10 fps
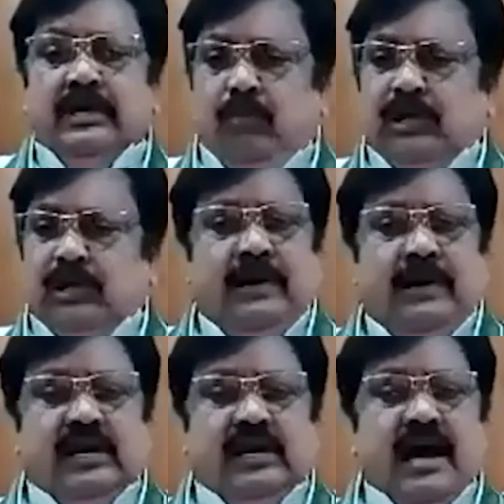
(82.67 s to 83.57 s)

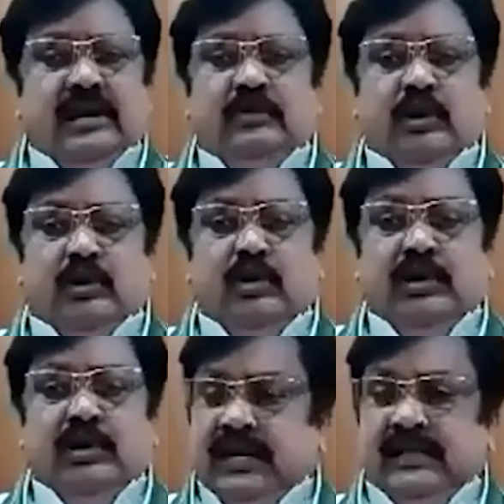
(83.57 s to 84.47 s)
ముఖ్యమంత్రి గారు ఎందుకు
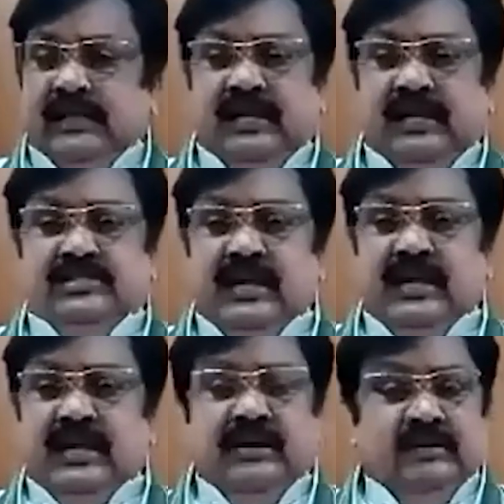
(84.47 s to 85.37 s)
యథేచ్ఛగా
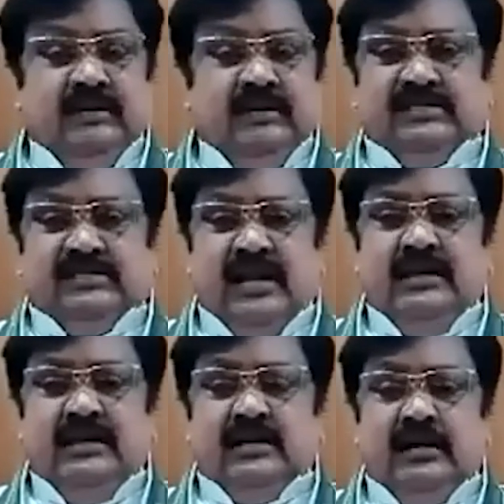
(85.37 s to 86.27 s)

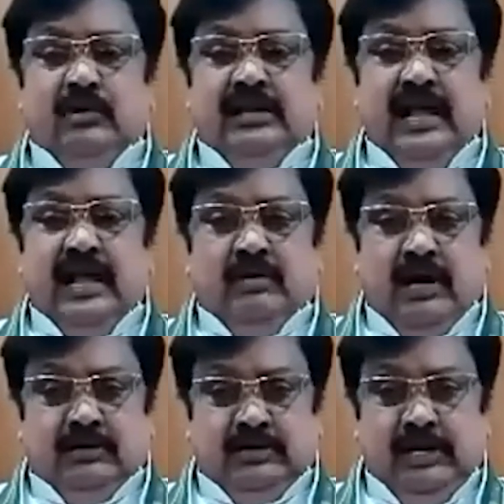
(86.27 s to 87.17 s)
వ్యవస్థలన్నింటినీ వదిలారో
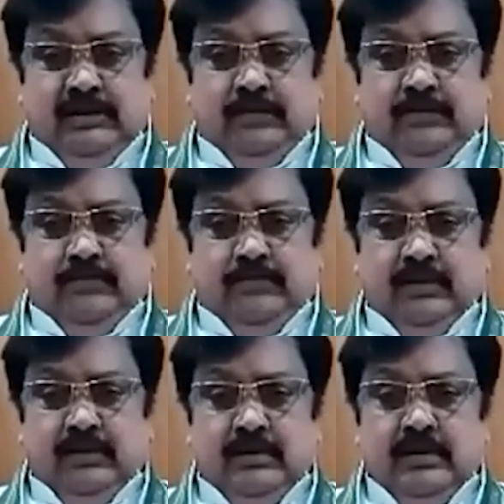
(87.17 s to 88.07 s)
నాకు తెలియదు
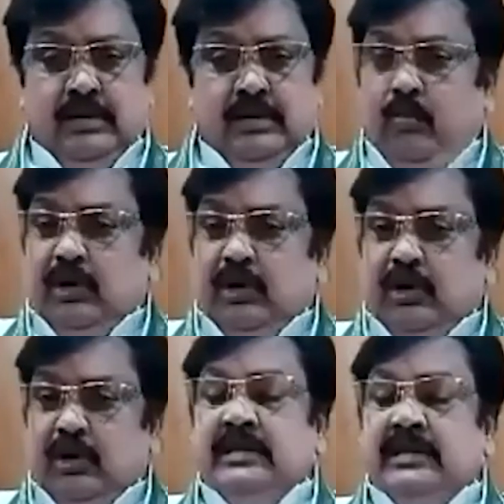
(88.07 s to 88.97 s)

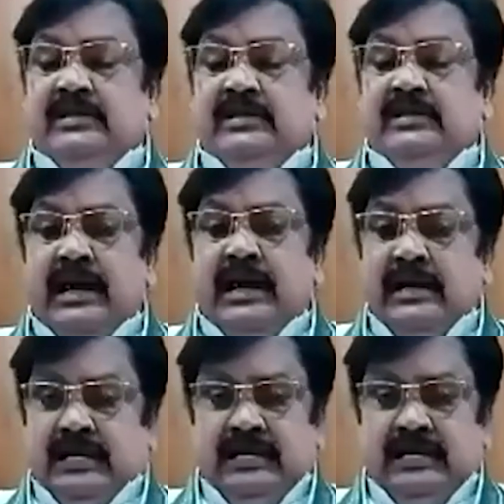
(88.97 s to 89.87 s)
ముఖ్యమంత్రి గారే
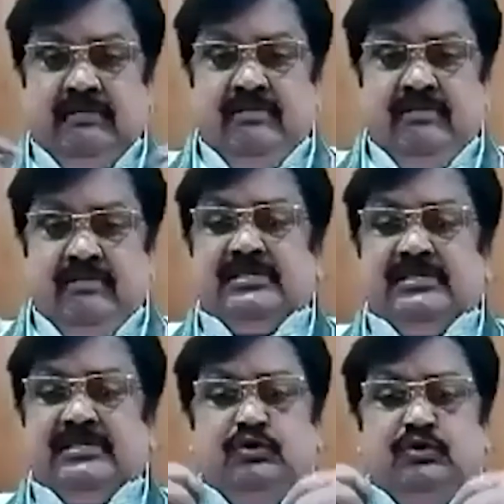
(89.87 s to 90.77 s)
ఈ వ్యవస్థల్ని
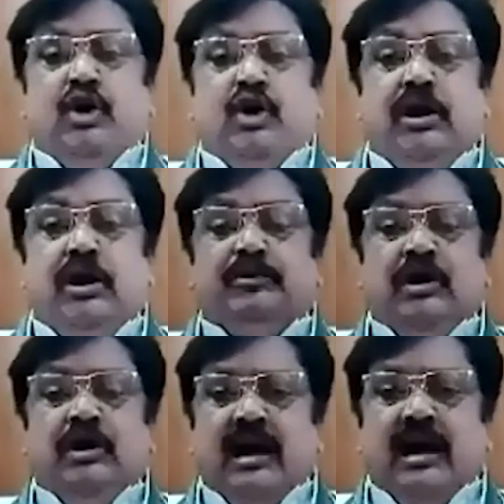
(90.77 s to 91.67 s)

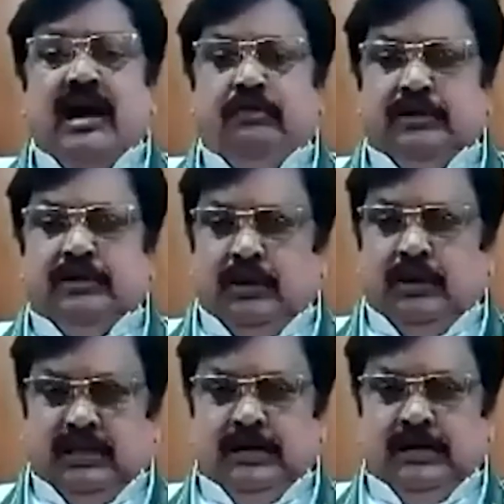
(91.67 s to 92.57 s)
ఉసుకొలుపుతున్నట్లుగా కనపడుతూ ఉన్నది